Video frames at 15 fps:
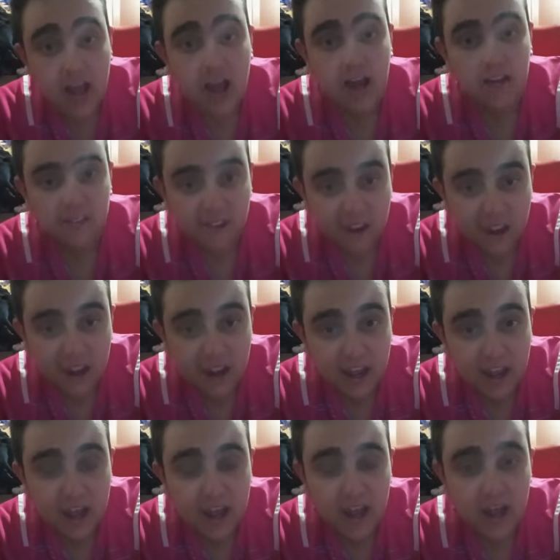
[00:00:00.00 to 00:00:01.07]
Así
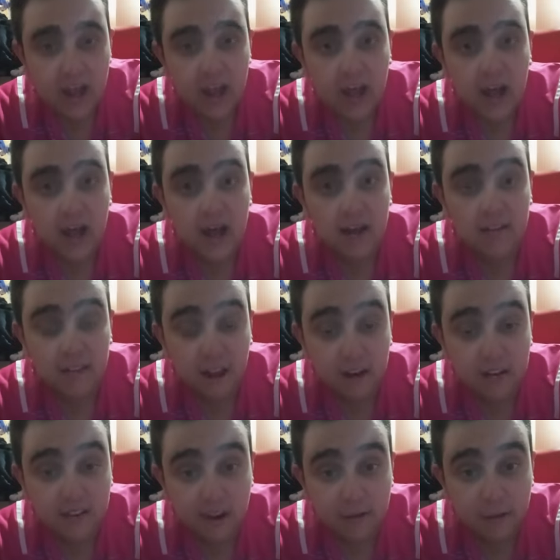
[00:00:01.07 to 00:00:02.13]
que
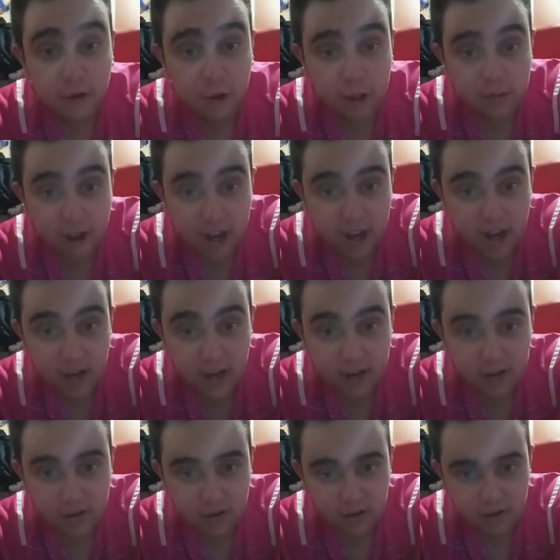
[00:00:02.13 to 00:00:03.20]
hasta el sábado que viene.